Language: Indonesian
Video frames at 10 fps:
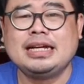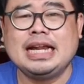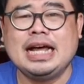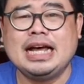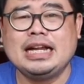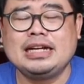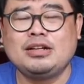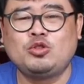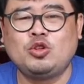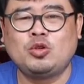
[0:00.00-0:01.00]
dan
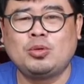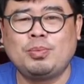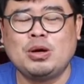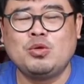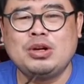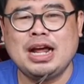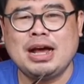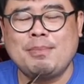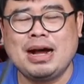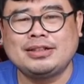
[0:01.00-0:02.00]
untuk
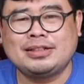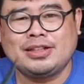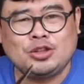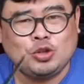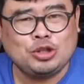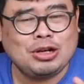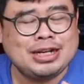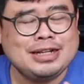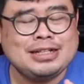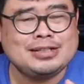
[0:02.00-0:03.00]
pengguna bank tertentu itu
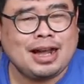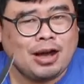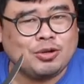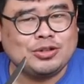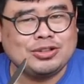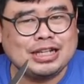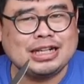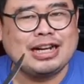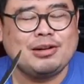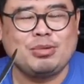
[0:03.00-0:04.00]
ada diskon jadi
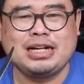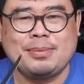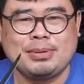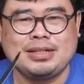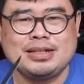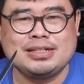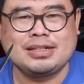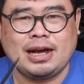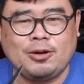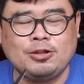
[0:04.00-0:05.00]
kalian boleh dapetin
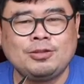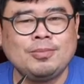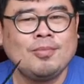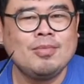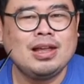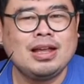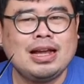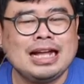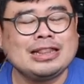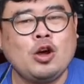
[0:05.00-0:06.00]
diskon
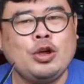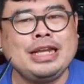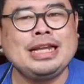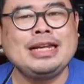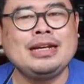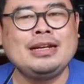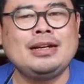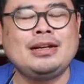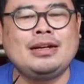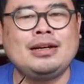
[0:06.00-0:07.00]
atau
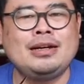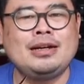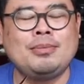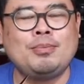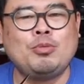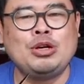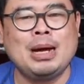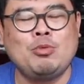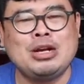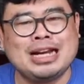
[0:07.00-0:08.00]
ingin
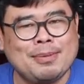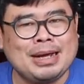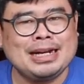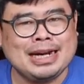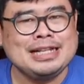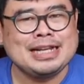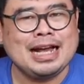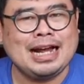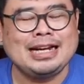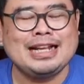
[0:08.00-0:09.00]
budak eh, budak-budak Ramadan
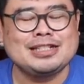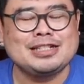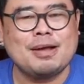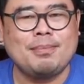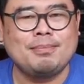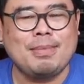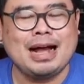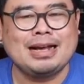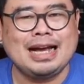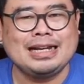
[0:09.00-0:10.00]
aja alias
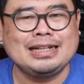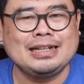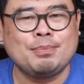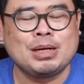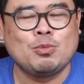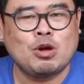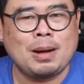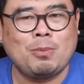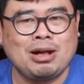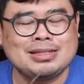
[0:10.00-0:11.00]
makan
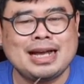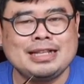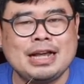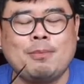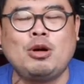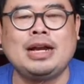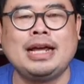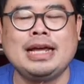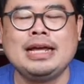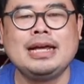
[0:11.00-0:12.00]
berbuka puasa aja boleh
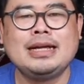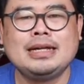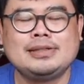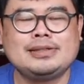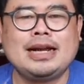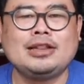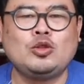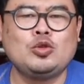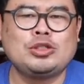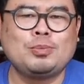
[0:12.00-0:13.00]

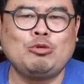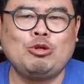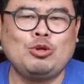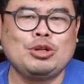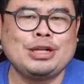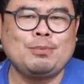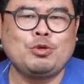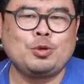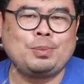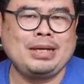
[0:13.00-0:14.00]
rp
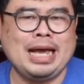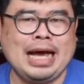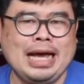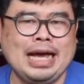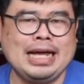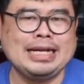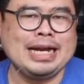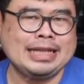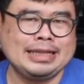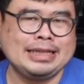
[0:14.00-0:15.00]
rupiah
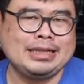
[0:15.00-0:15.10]
net